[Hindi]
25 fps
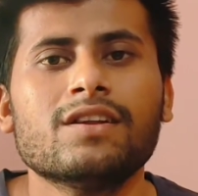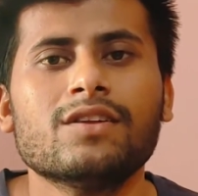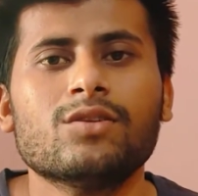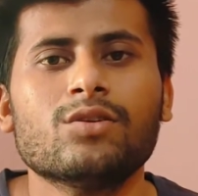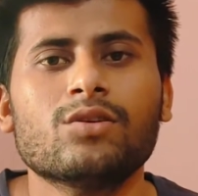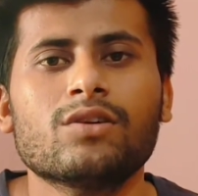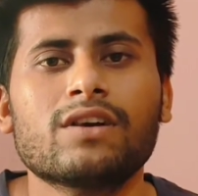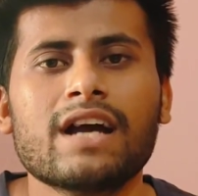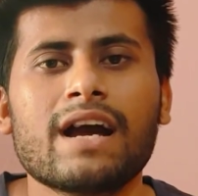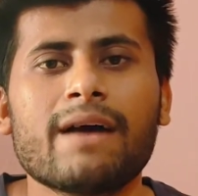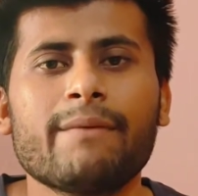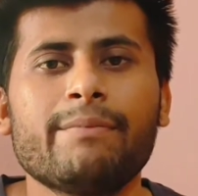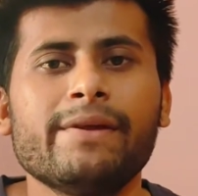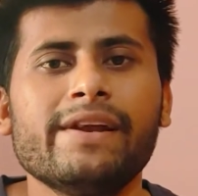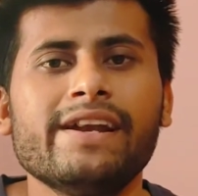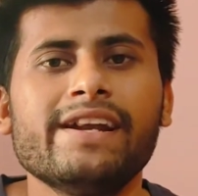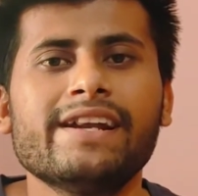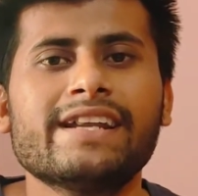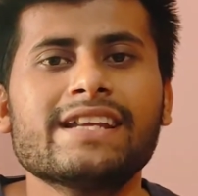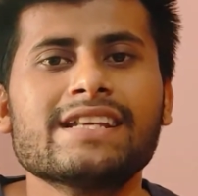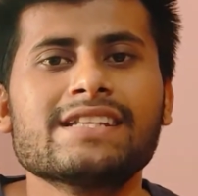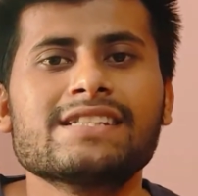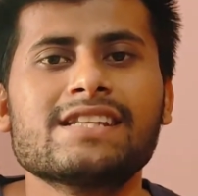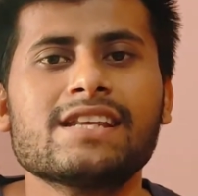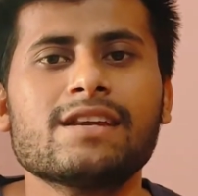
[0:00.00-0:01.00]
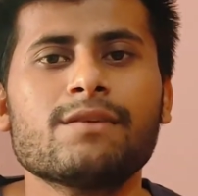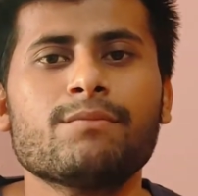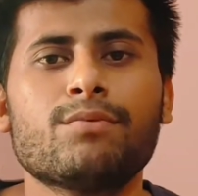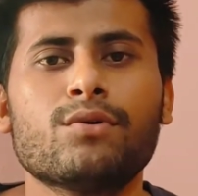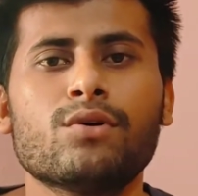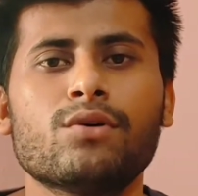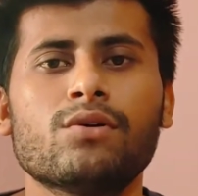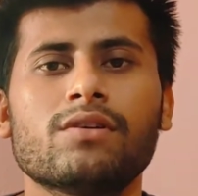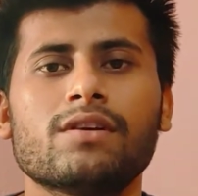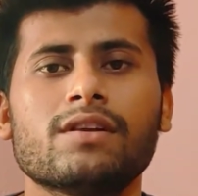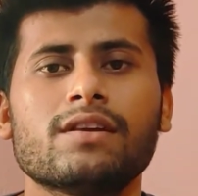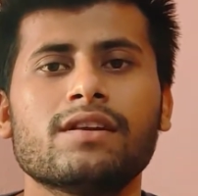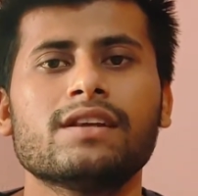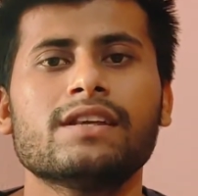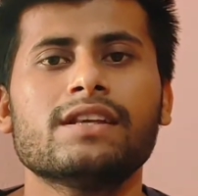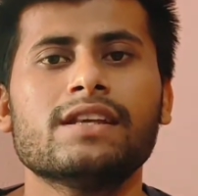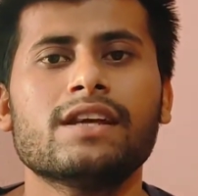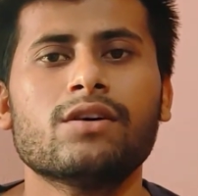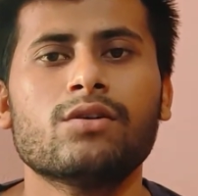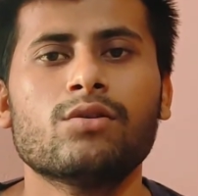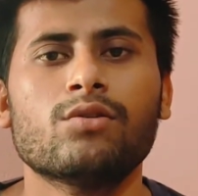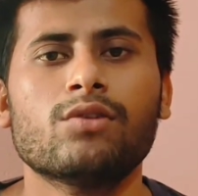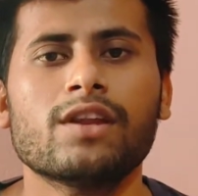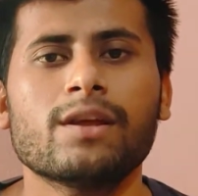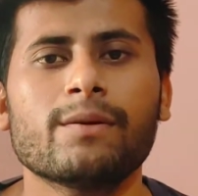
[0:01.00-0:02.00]
तो काफ़ी इंटरेस्टिंग फ़ोन
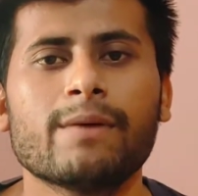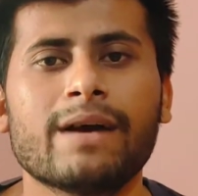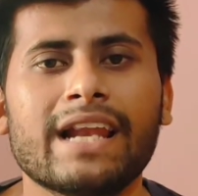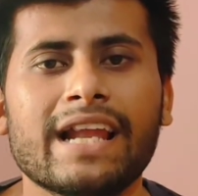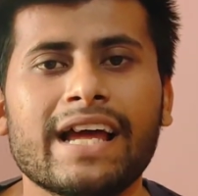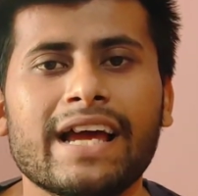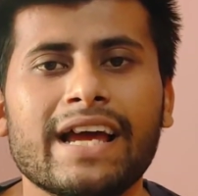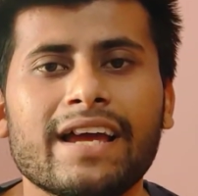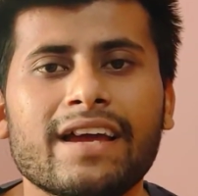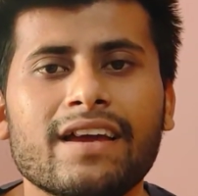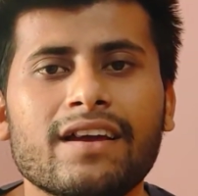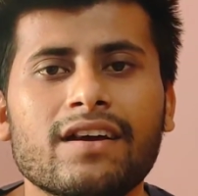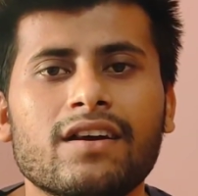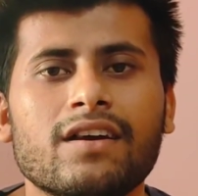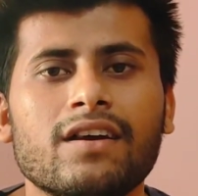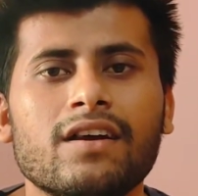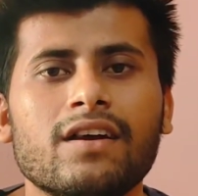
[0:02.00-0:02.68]
यह होने वाला है